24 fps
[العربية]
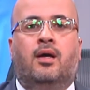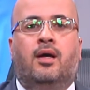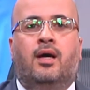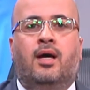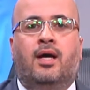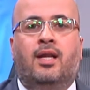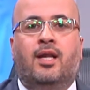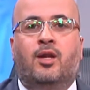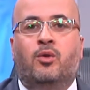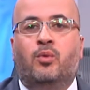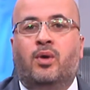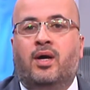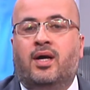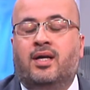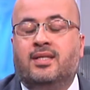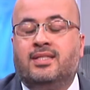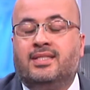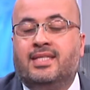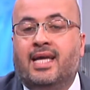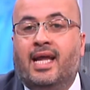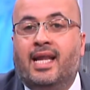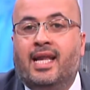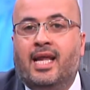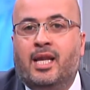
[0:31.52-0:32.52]
اهلا
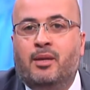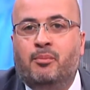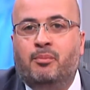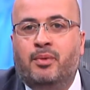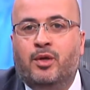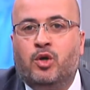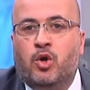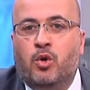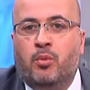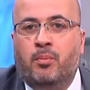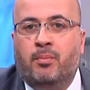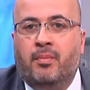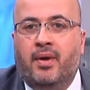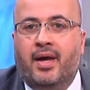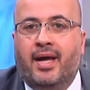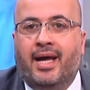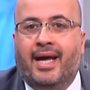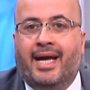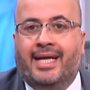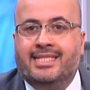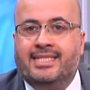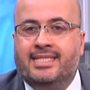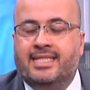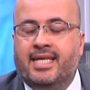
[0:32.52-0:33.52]
وسهلا بكم
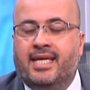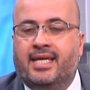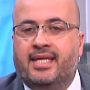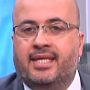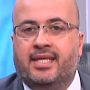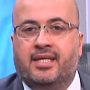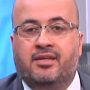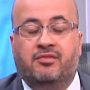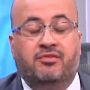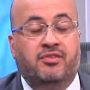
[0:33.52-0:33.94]
اعزائي